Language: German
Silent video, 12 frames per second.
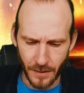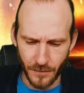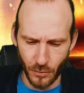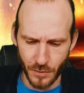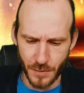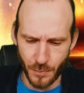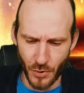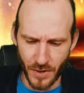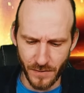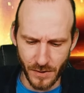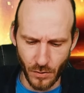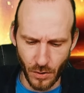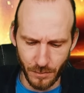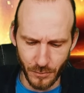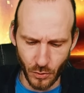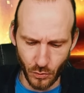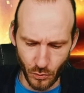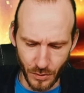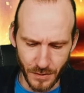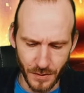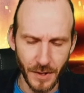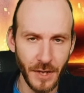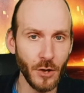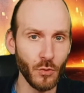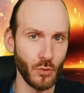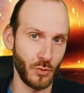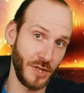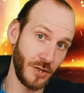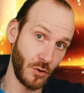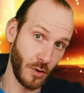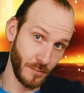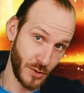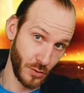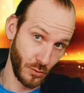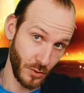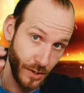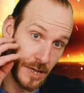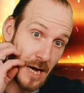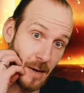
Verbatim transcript: So, Springville kommt und Hero League kommt zurück.